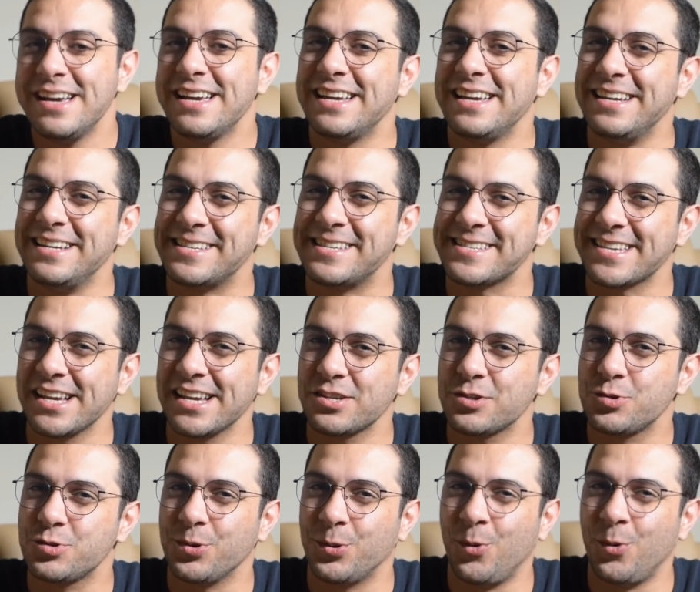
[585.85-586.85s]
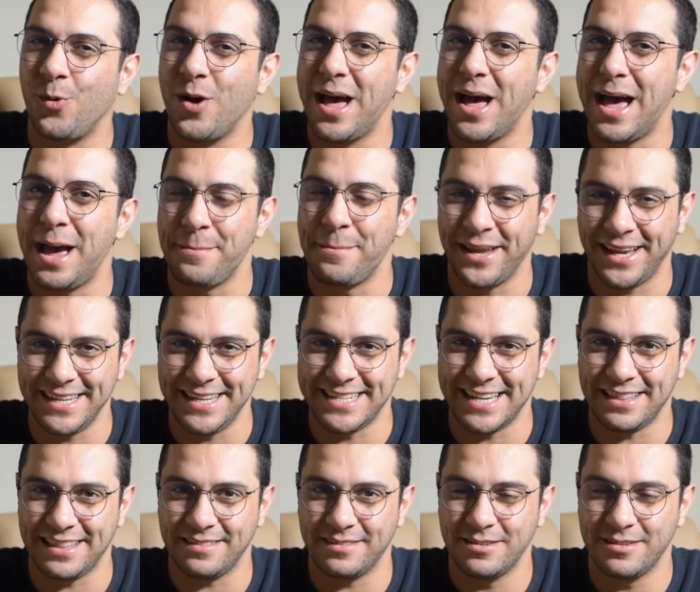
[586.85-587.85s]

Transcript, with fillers: et 5 seront américaines.